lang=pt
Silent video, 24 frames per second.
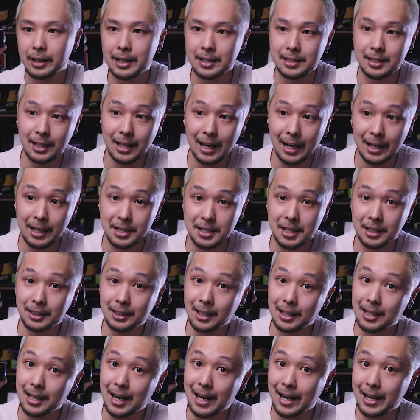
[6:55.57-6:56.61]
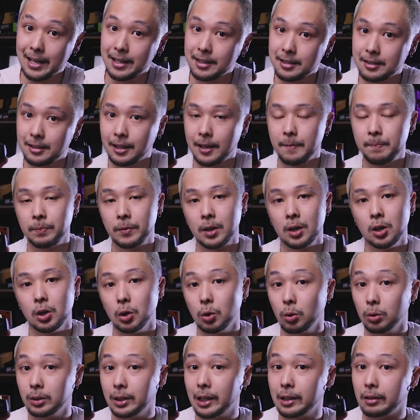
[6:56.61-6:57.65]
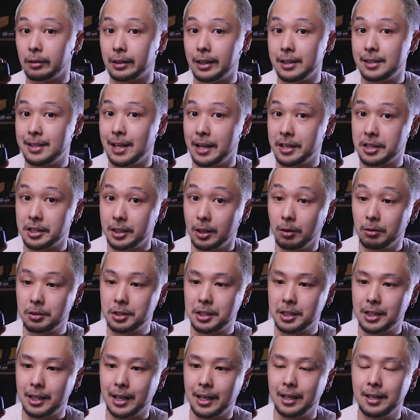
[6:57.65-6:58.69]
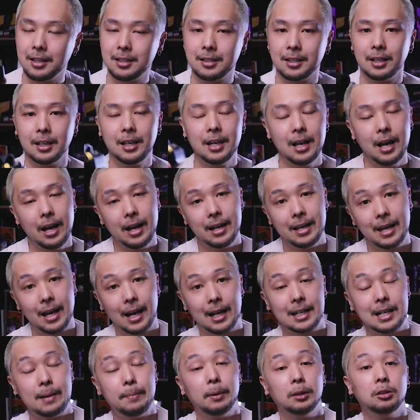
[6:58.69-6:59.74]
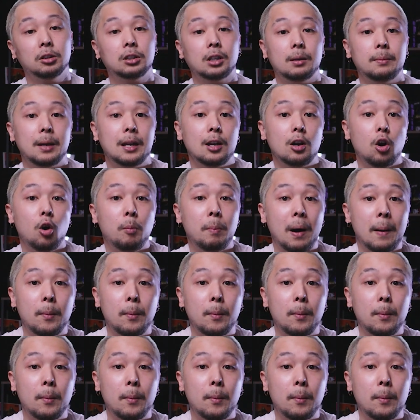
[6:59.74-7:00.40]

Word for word: Esse cara já tem ANC, o Nano T7 não tinha ANC. E ela já mandou também o